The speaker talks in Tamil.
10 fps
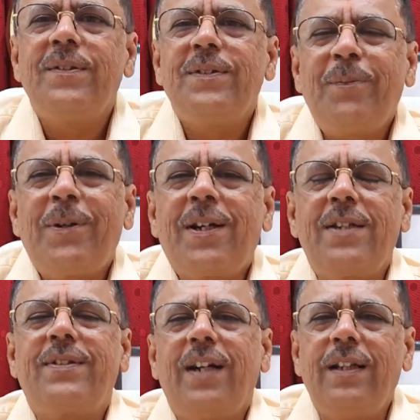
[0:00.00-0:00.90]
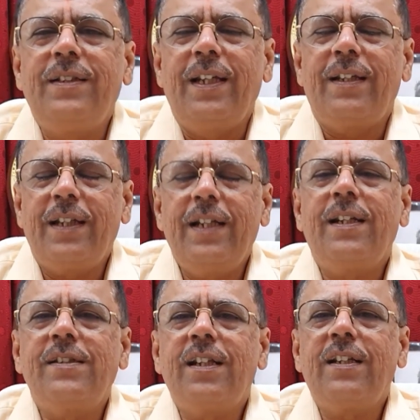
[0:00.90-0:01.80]
ஜெயபிரகாஷ் காந்தி கே
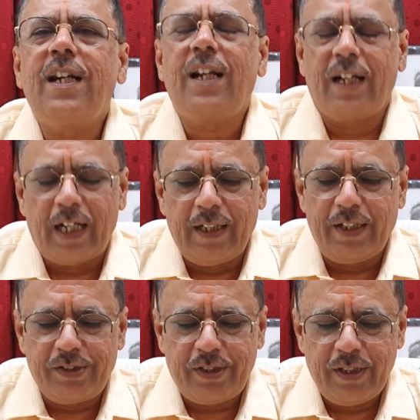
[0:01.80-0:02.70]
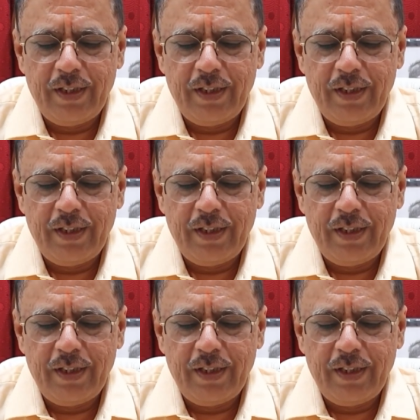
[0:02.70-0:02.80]
கன்சல்டன்ட் அண்ட் அனலிஸ்ட்